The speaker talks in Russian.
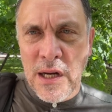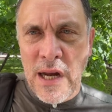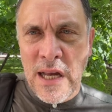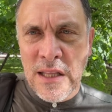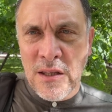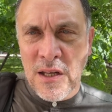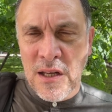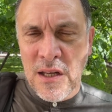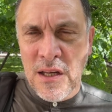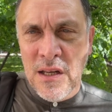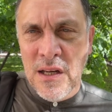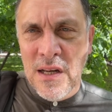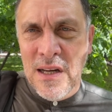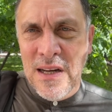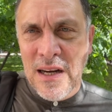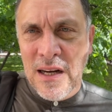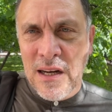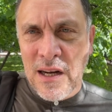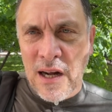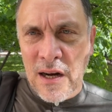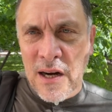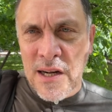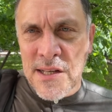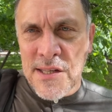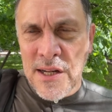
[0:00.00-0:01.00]
этой
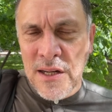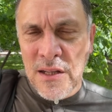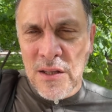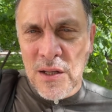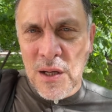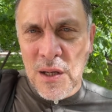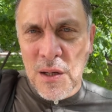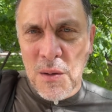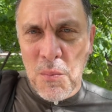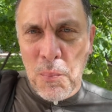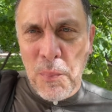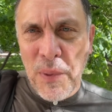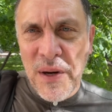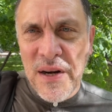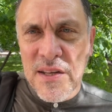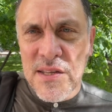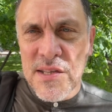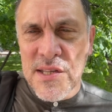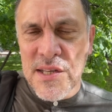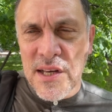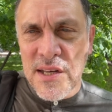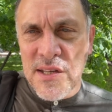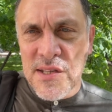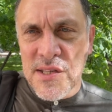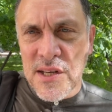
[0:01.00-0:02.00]

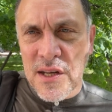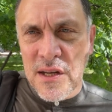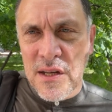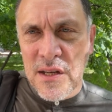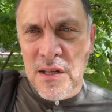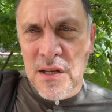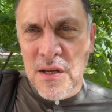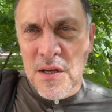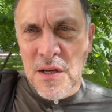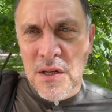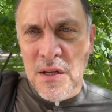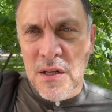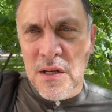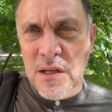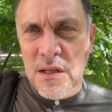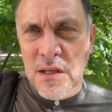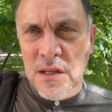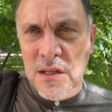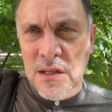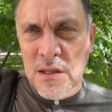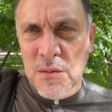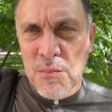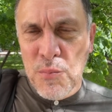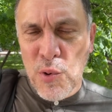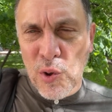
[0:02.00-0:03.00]
карательно-полицейской
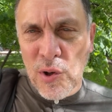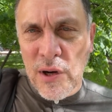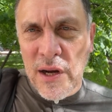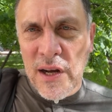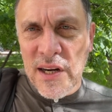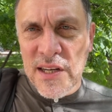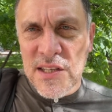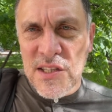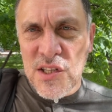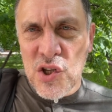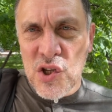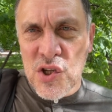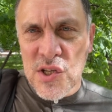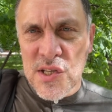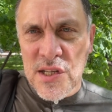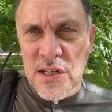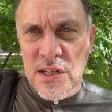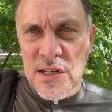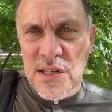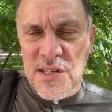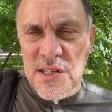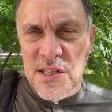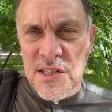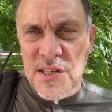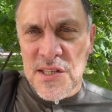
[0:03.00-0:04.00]
э,
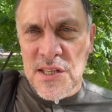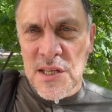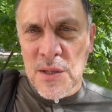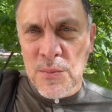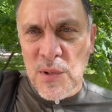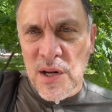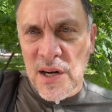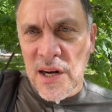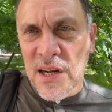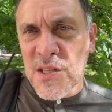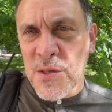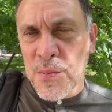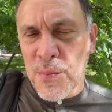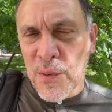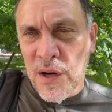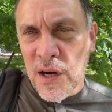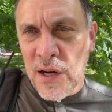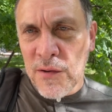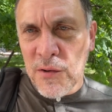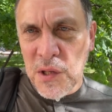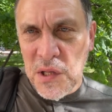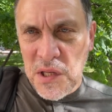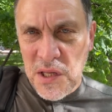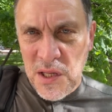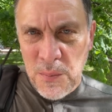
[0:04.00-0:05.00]
бюрократической системы
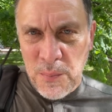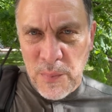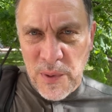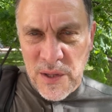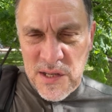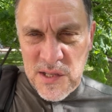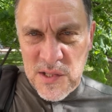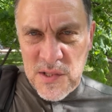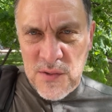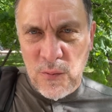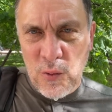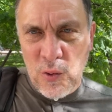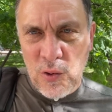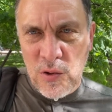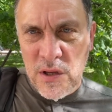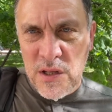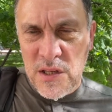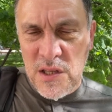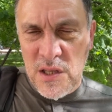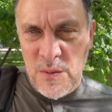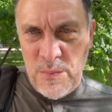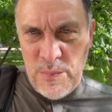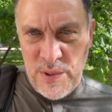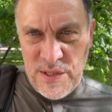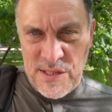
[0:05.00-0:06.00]
расправы и произвола
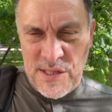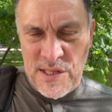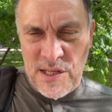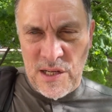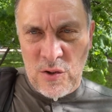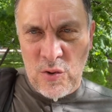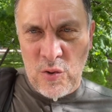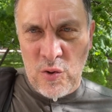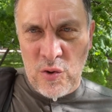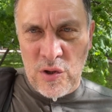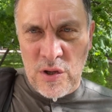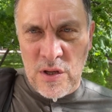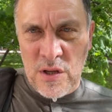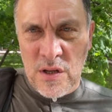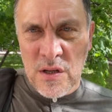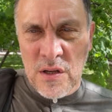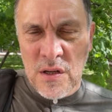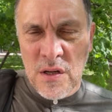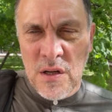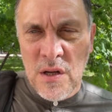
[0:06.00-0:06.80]
и беззакония.